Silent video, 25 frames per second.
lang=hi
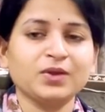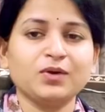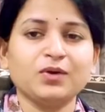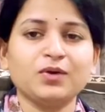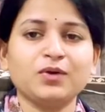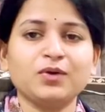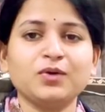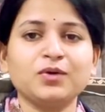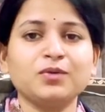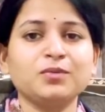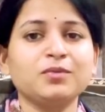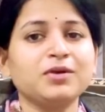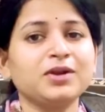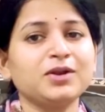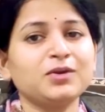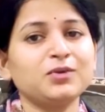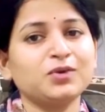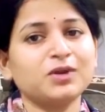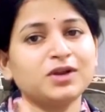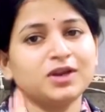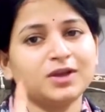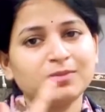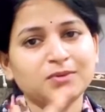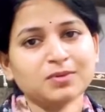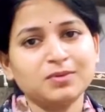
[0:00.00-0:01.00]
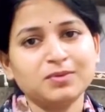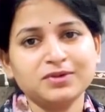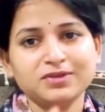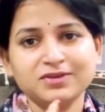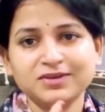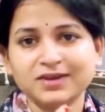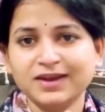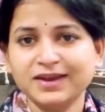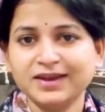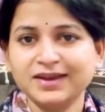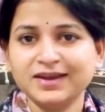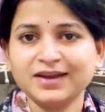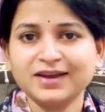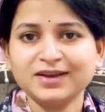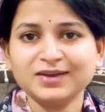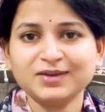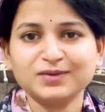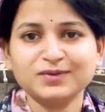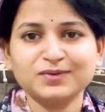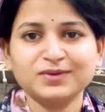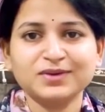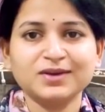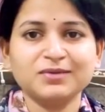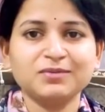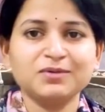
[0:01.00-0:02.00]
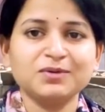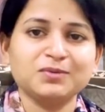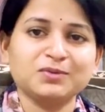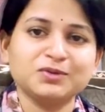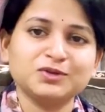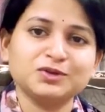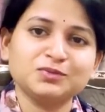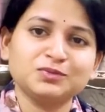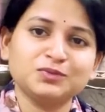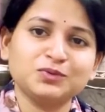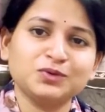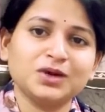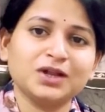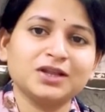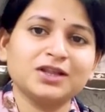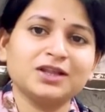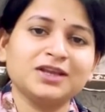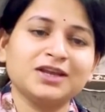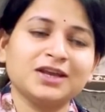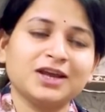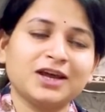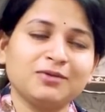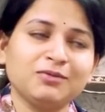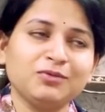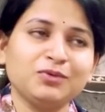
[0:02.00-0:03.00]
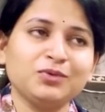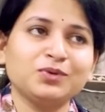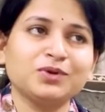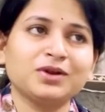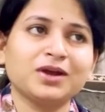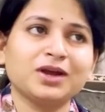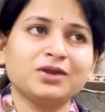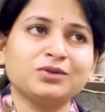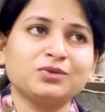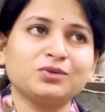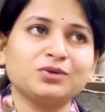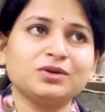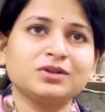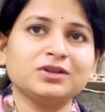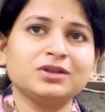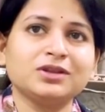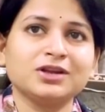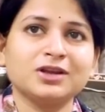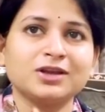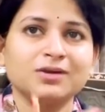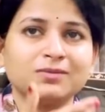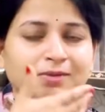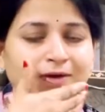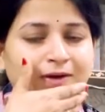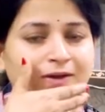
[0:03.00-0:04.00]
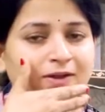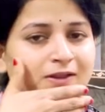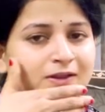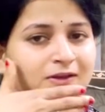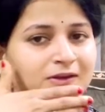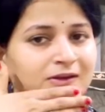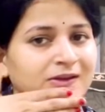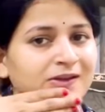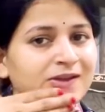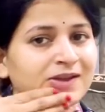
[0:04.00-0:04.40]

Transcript: और मेरे उलिए पर मत जाइएगा क्योंकि अभी मुझे पूरा तैयार भी होना है थोड़ी देर के बाद